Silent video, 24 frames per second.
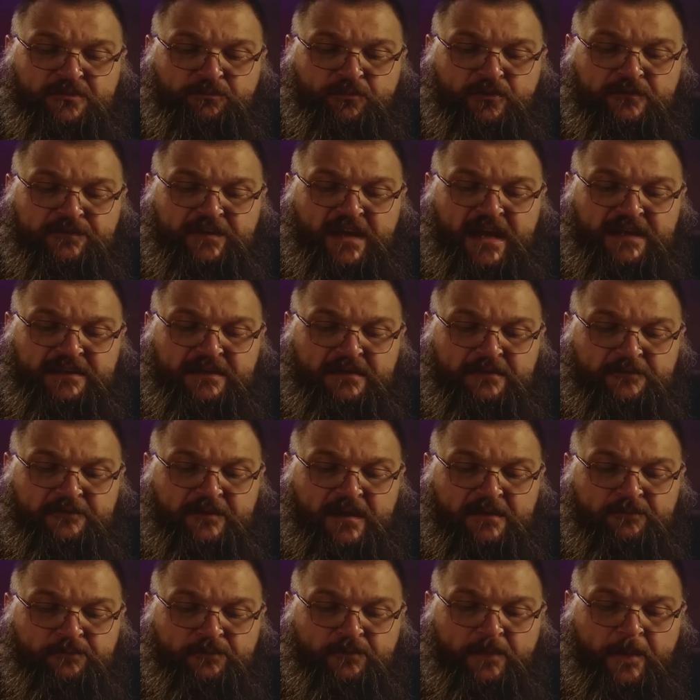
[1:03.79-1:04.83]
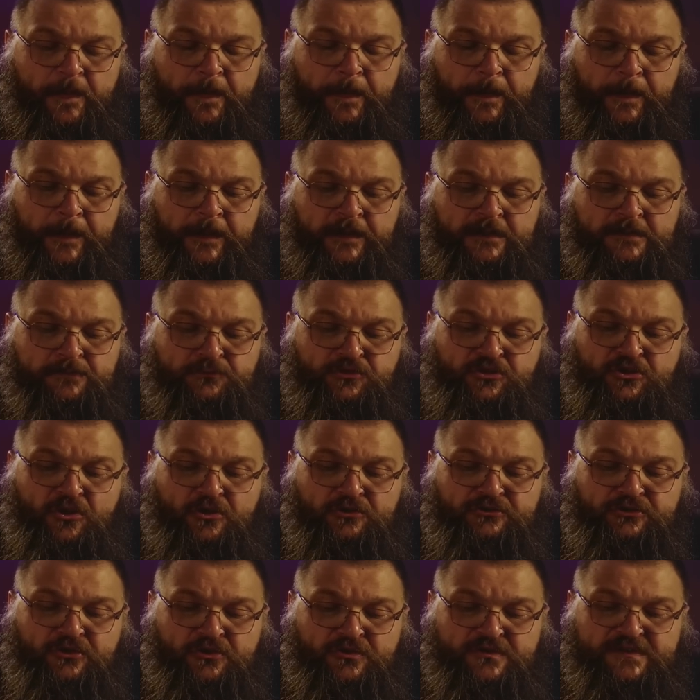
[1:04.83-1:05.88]
powiadam Wam, przy
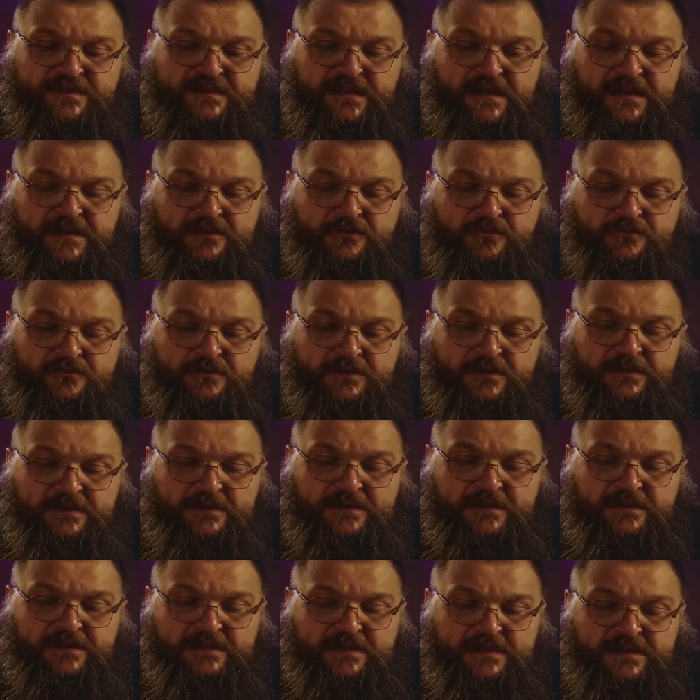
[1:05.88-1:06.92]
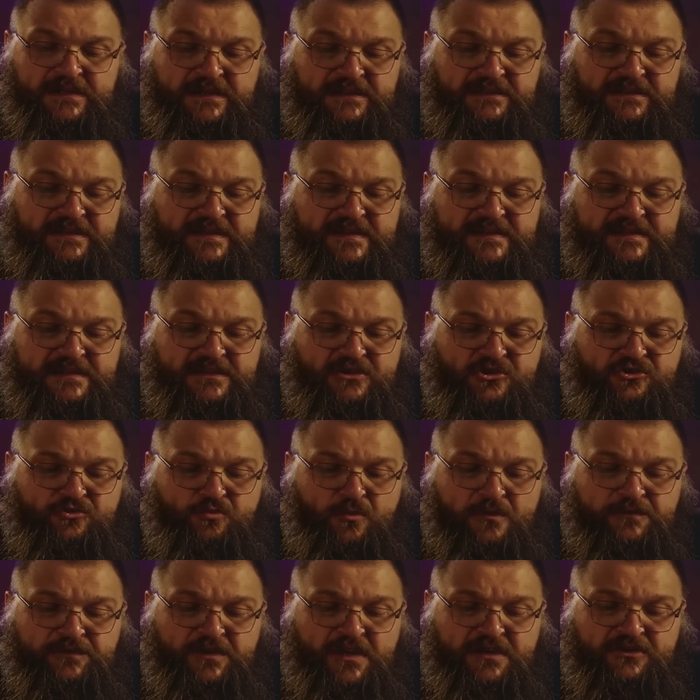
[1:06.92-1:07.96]
odrodzeniu gdy Syn
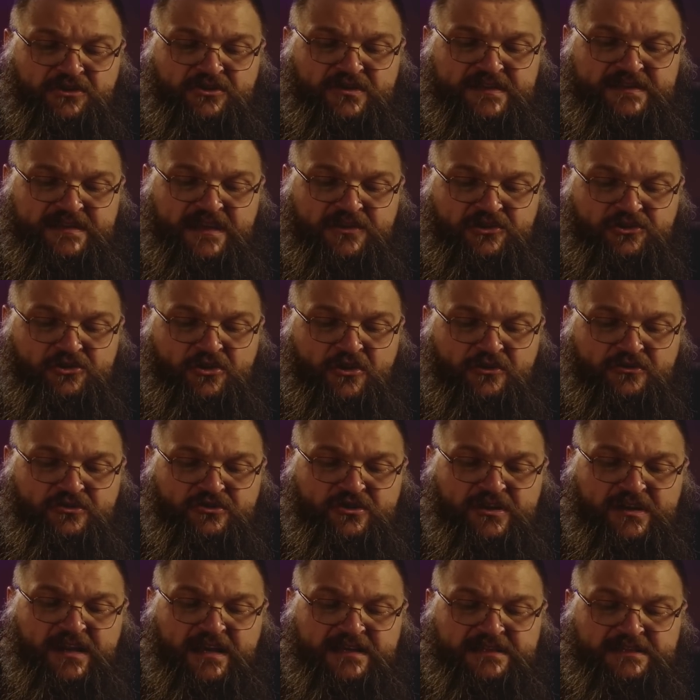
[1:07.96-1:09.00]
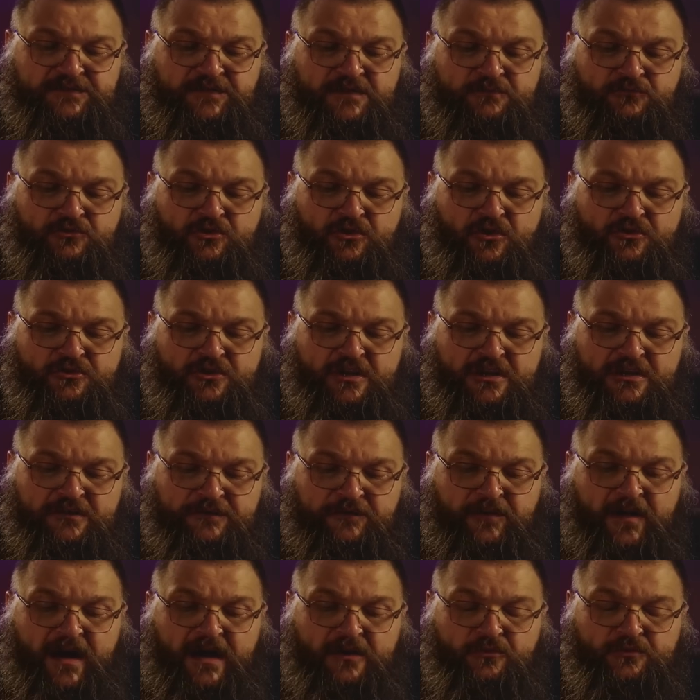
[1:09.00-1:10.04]
Człowieczy zasiądzie na swym tronie
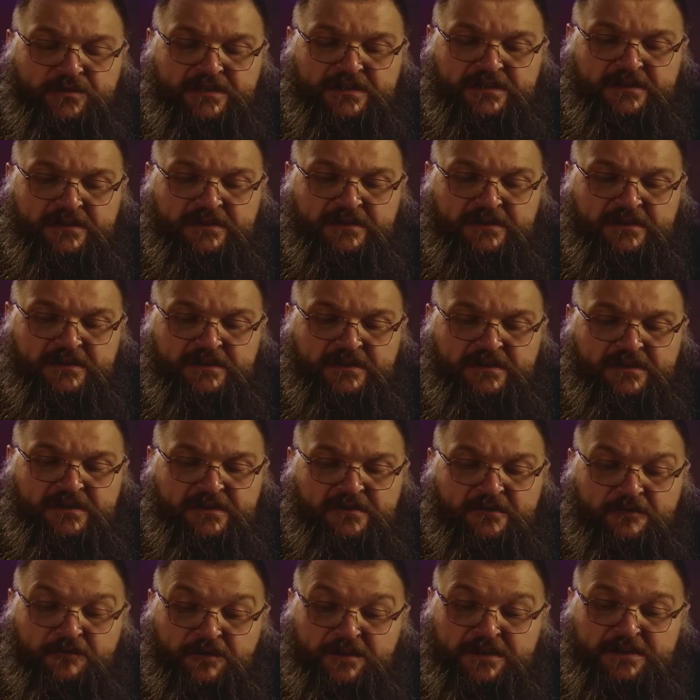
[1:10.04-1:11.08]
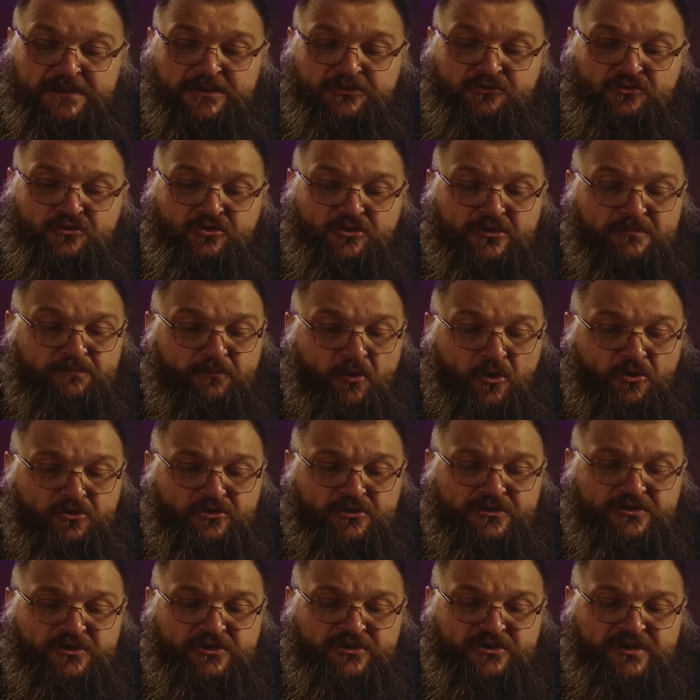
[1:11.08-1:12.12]
chwały, wy, którzy
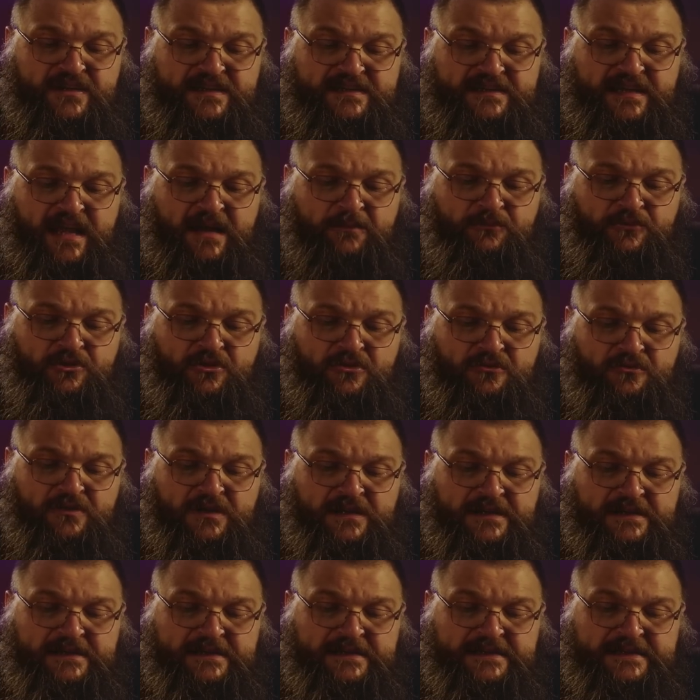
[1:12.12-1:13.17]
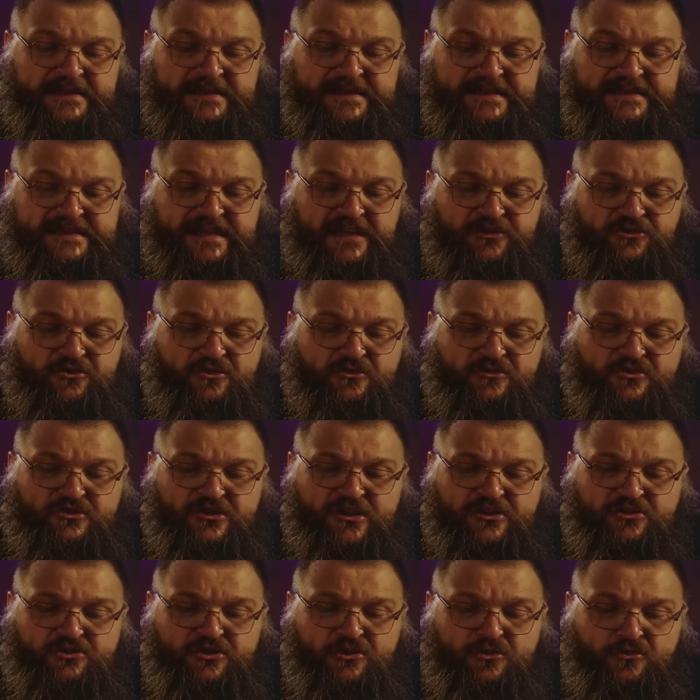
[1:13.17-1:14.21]
poszliście za mną,
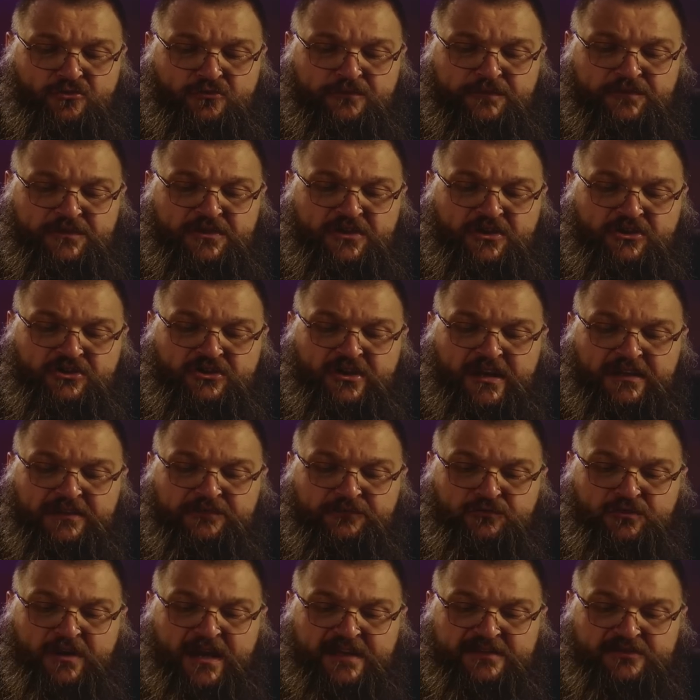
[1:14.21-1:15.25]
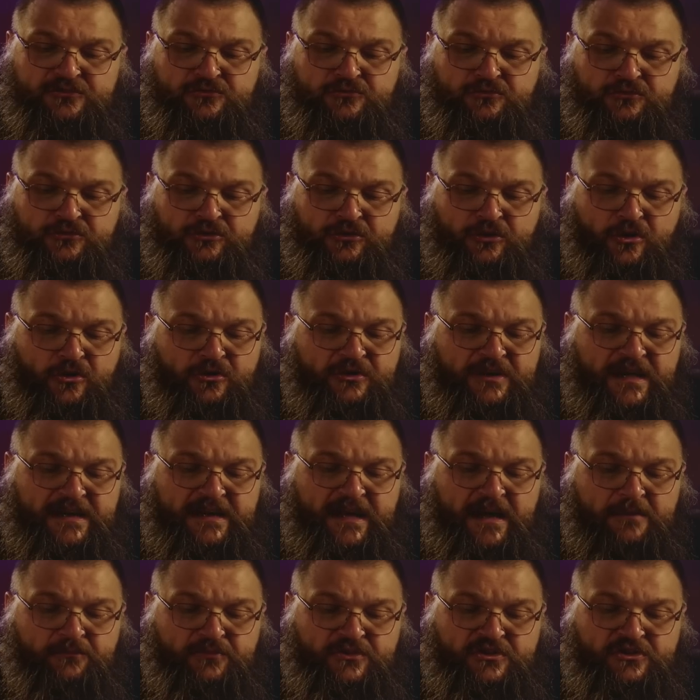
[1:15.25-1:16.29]
zasiądziecie również na dwunastu
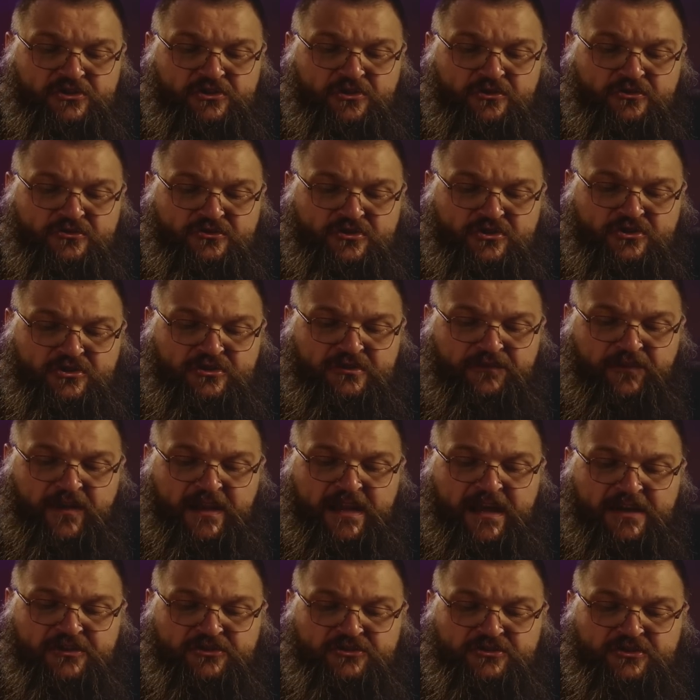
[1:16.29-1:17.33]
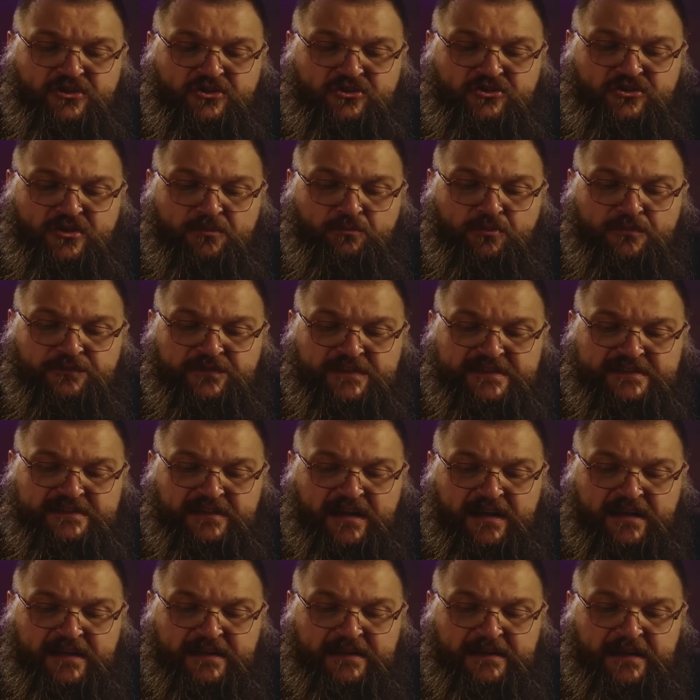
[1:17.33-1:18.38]
tronach, aby sądzić dwanaście szczepów
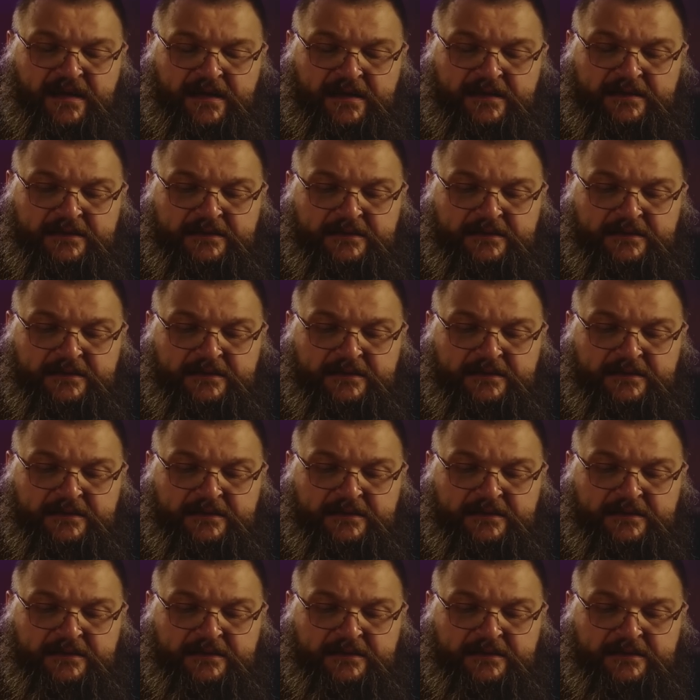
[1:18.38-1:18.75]
Izraela.